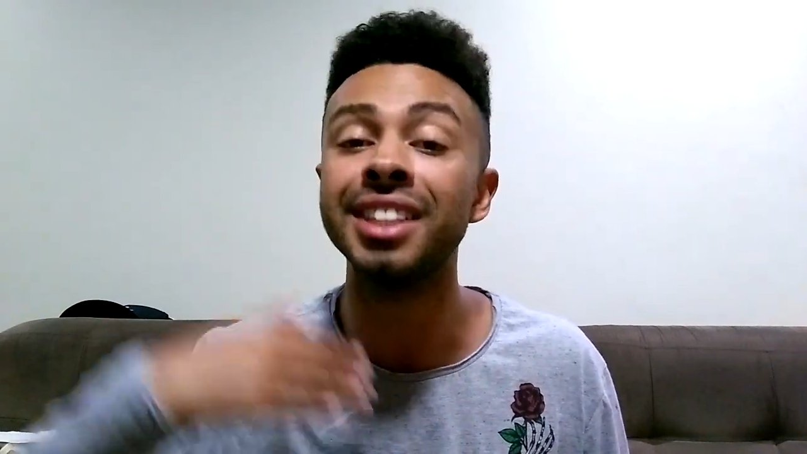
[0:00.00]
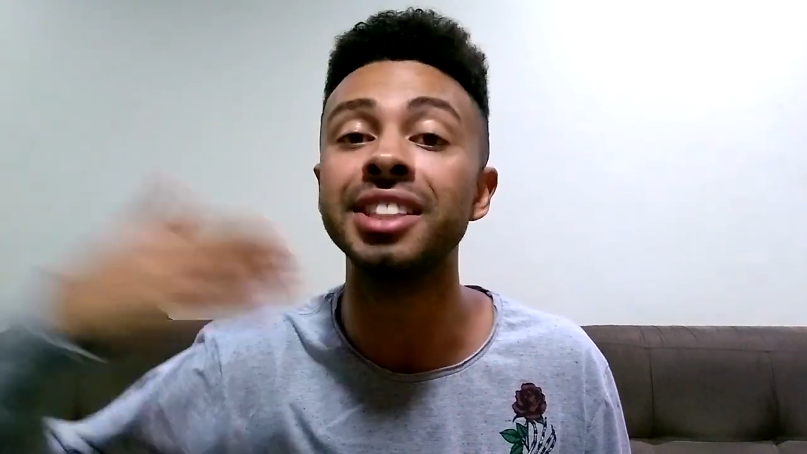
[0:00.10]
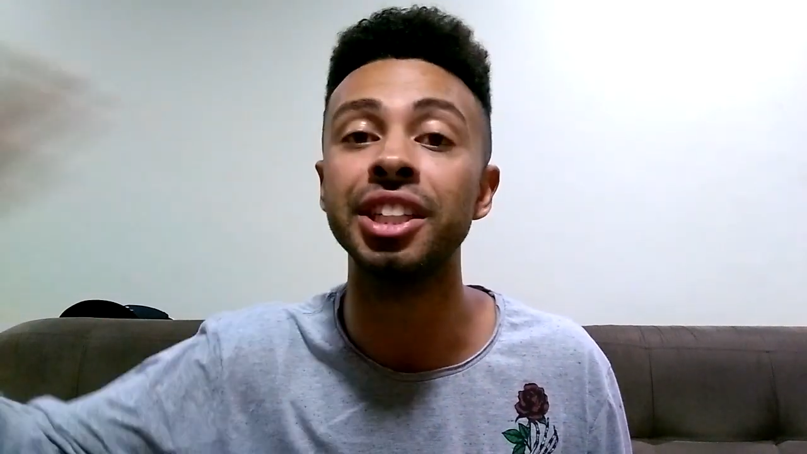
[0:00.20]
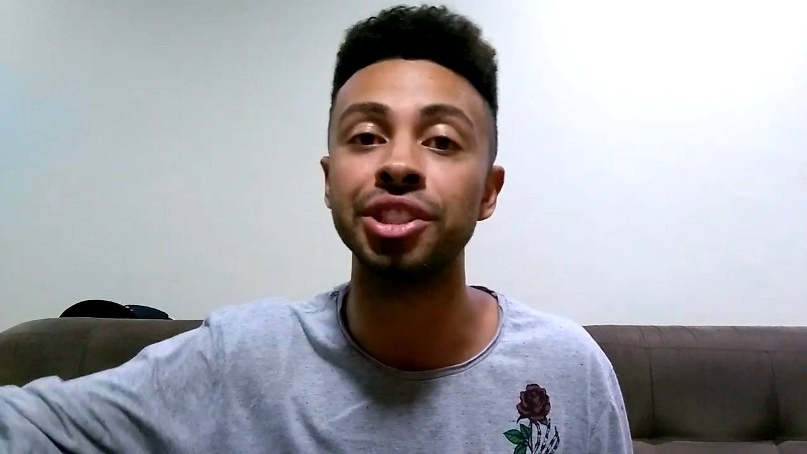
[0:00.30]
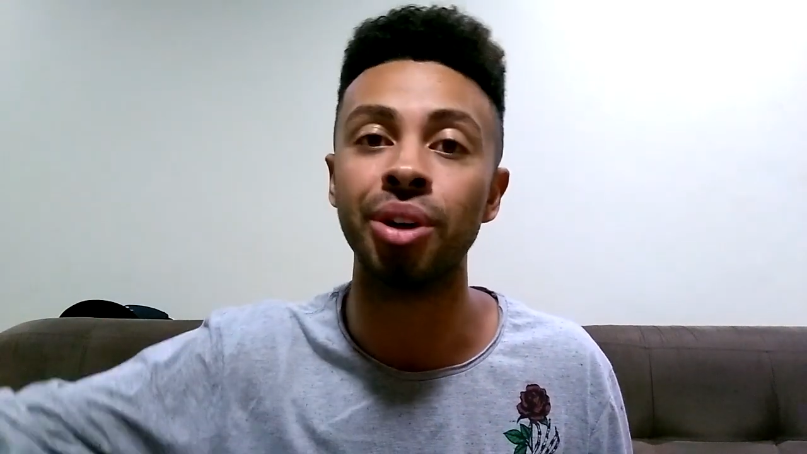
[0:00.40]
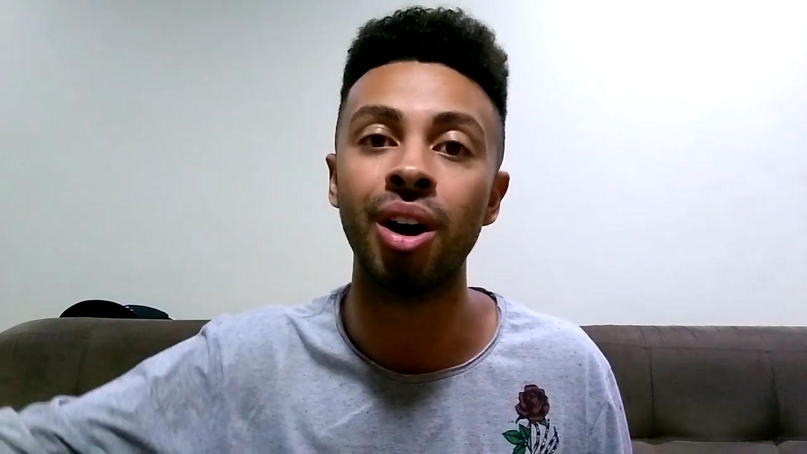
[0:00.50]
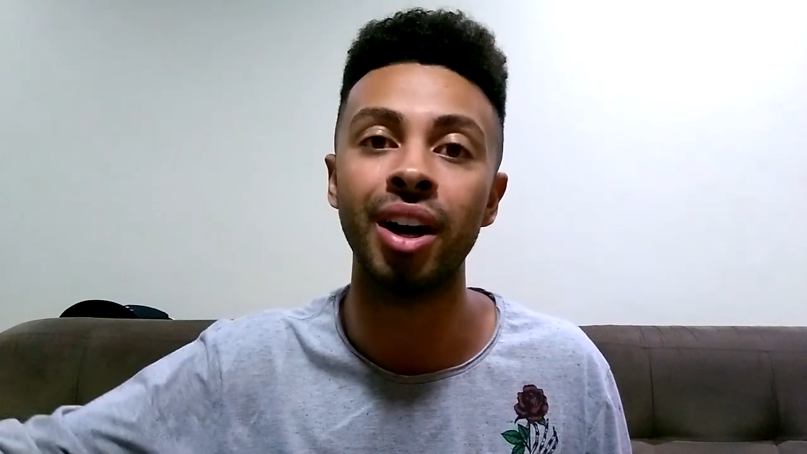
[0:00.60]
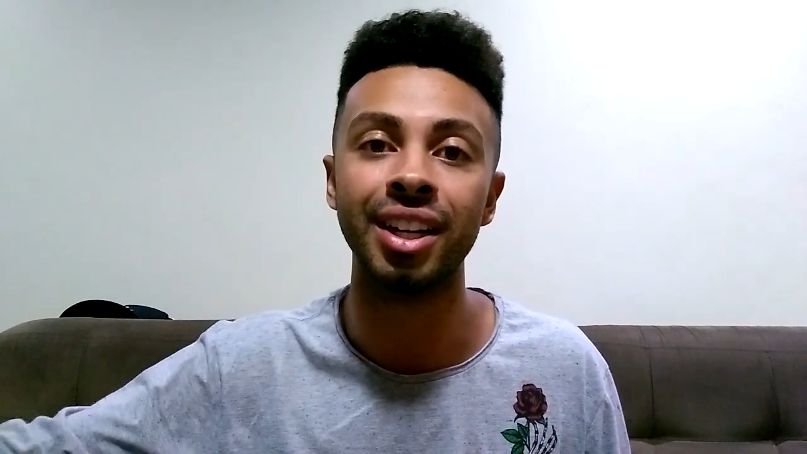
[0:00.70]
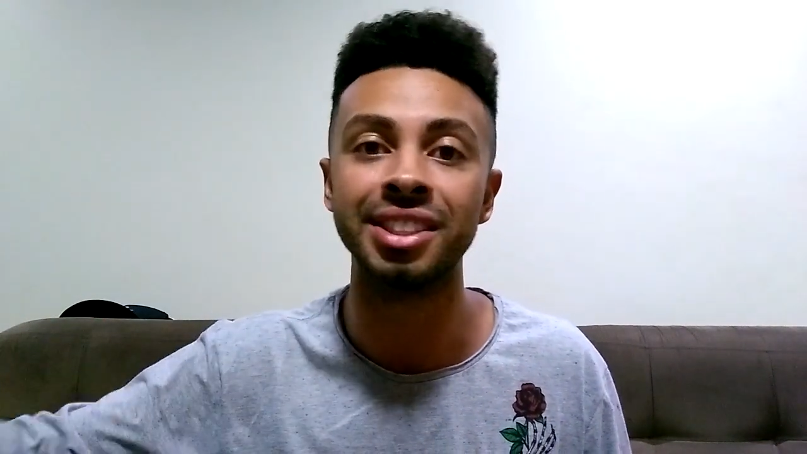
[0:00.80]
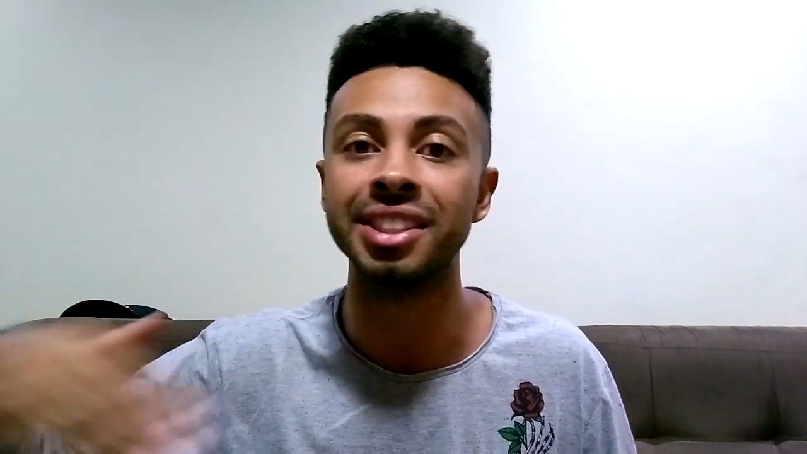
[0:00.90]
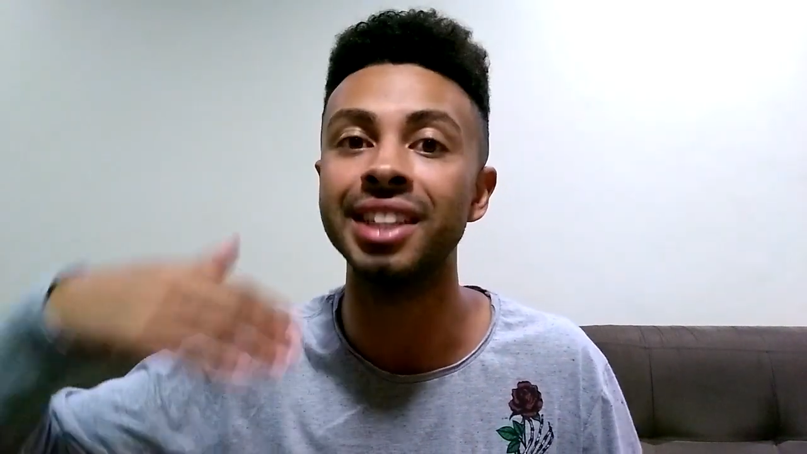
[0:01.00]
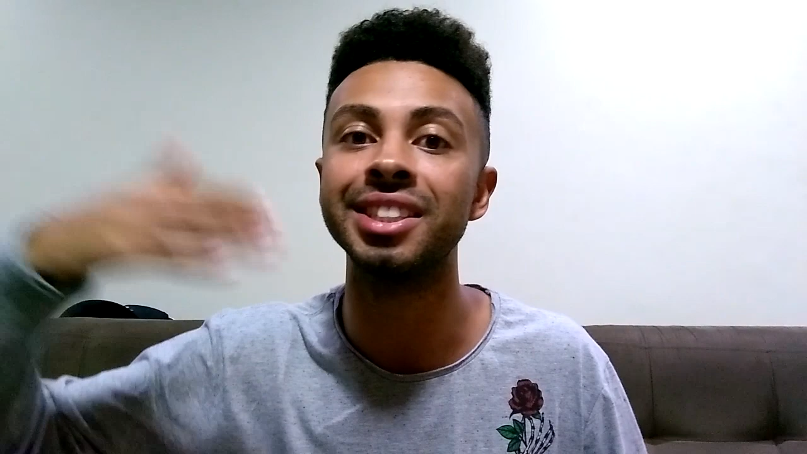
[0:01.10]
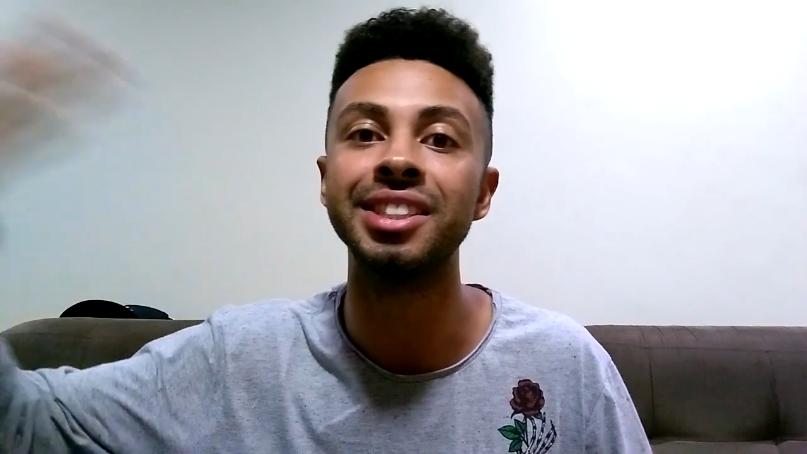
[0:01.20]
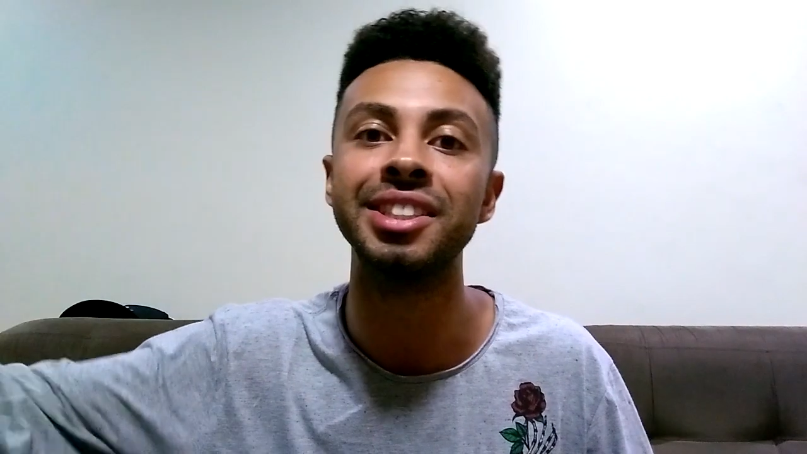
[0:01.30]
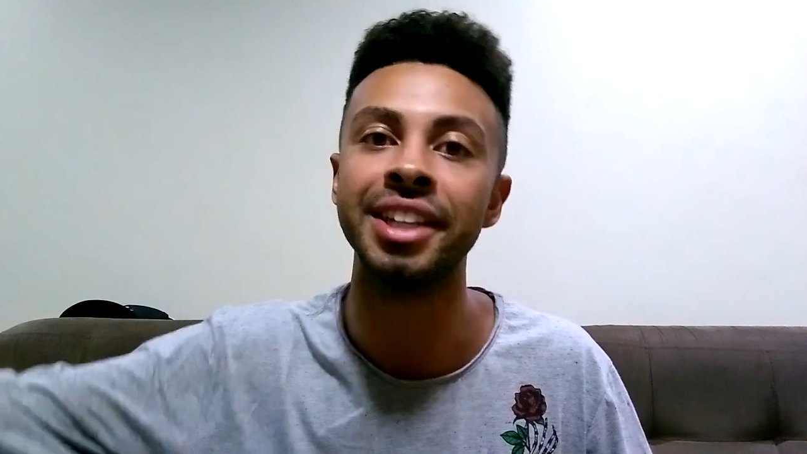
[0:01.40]
6 horas,
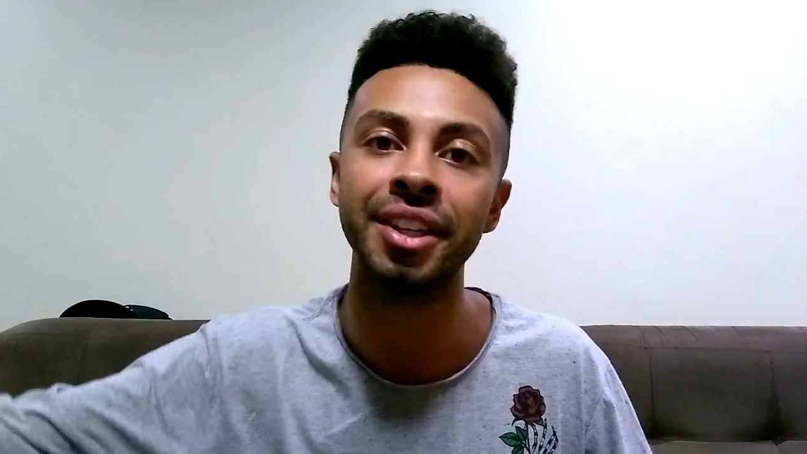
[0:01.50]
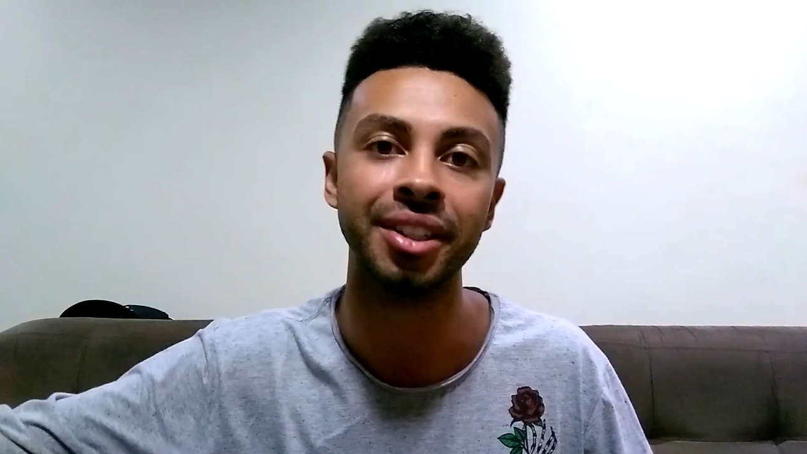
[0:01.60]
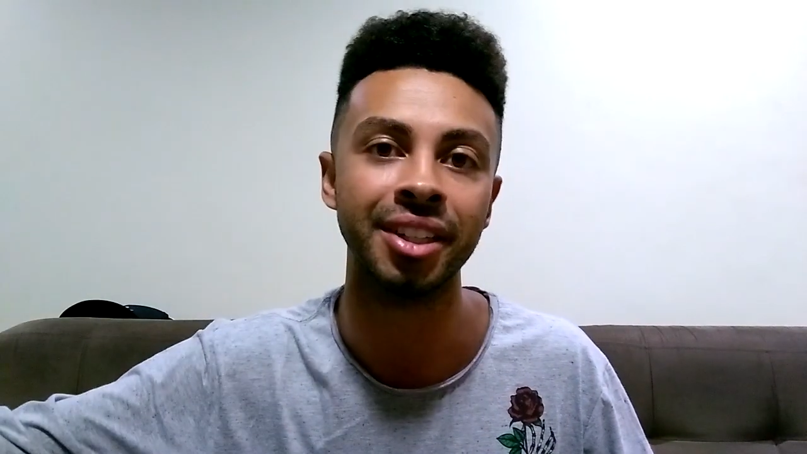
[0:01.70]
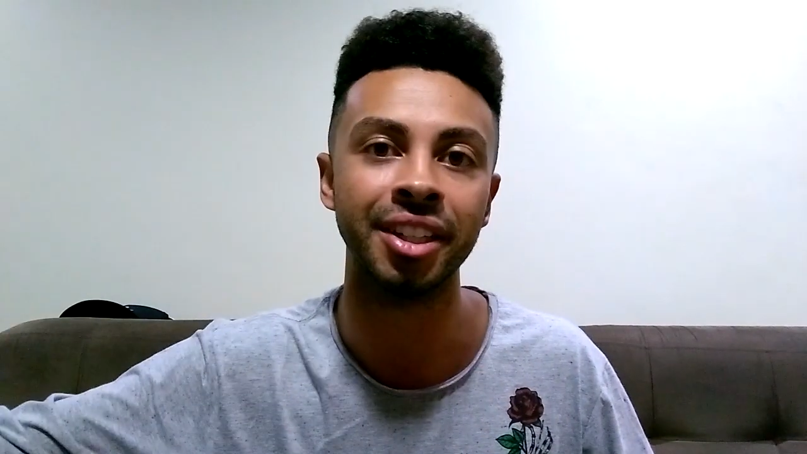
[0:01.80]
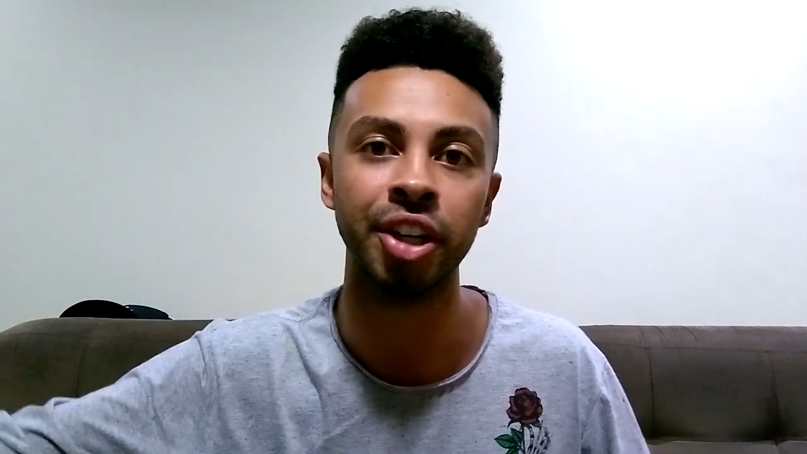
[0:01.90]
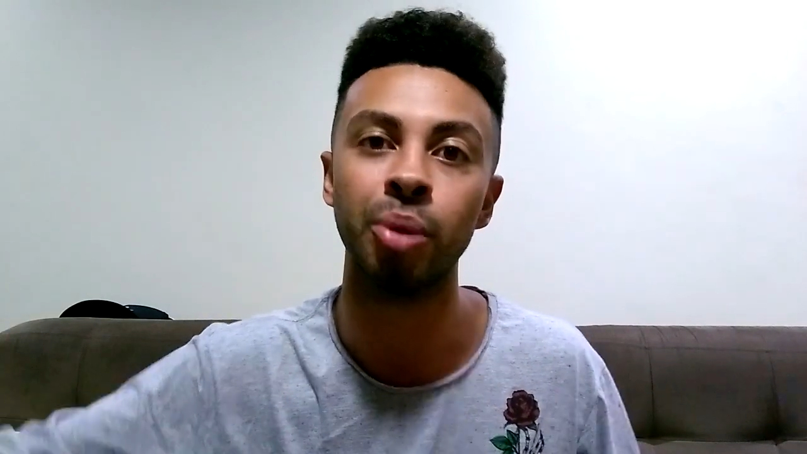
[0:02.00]
6 e 5, entendeu?